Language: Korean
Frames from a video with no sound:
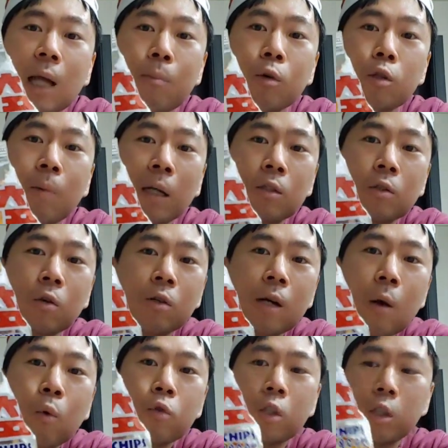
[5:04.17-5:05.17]
나면서 맛있어
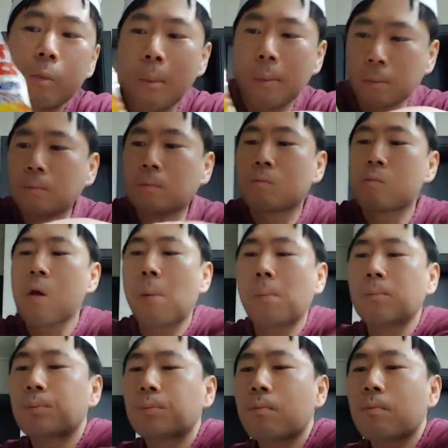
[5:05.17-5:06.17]
끄랑콘칩
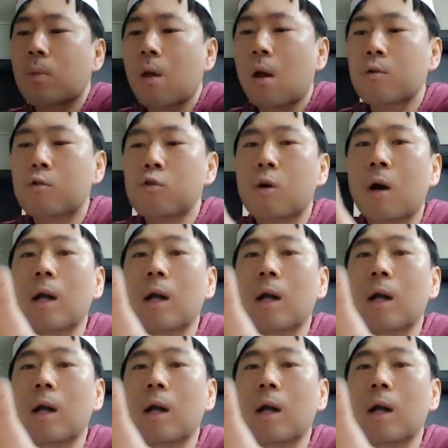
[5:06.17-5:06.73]
그리고